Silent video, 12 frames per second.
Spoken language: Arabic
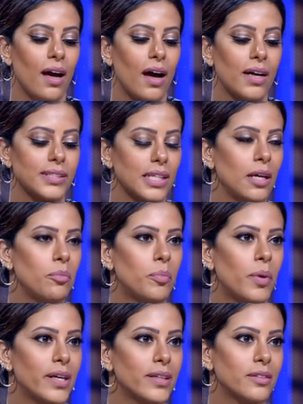أصعب
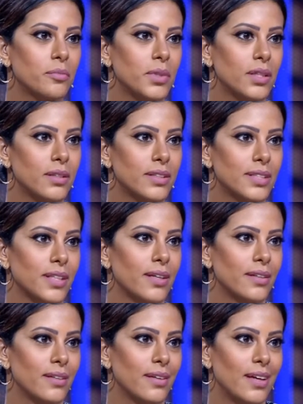بارت من
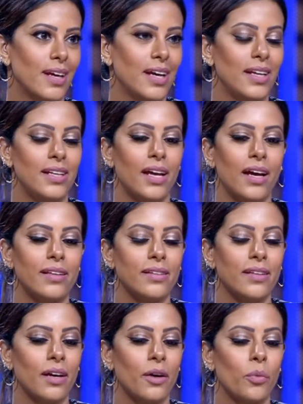الديزاين لأن
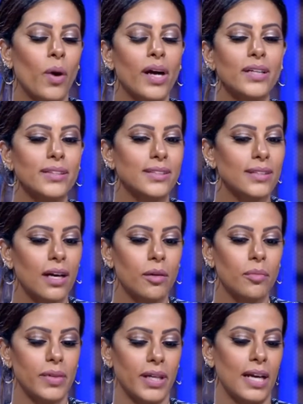وايد
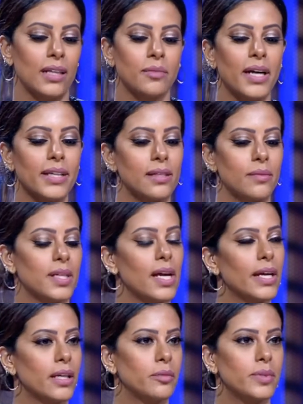صعب يعني أنا ما أقدر
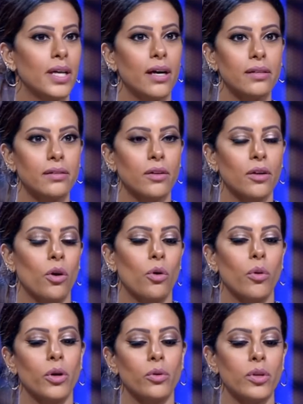مثلا أقعد بدار
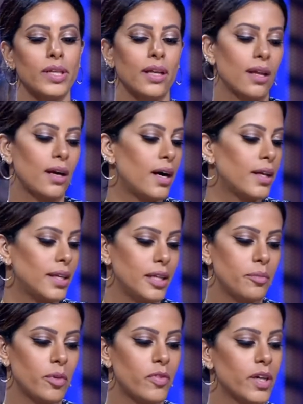وأقول يلا أنا
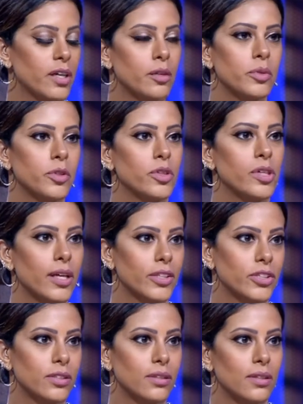الحين بفكر بنيو
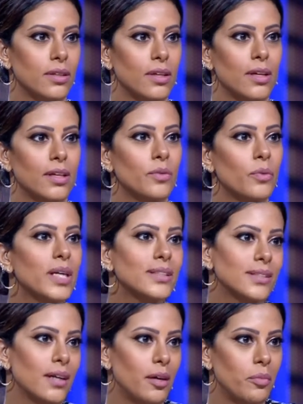كولكشن وايد
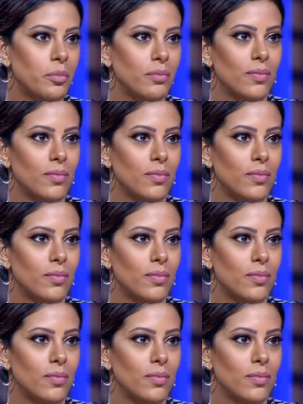صعب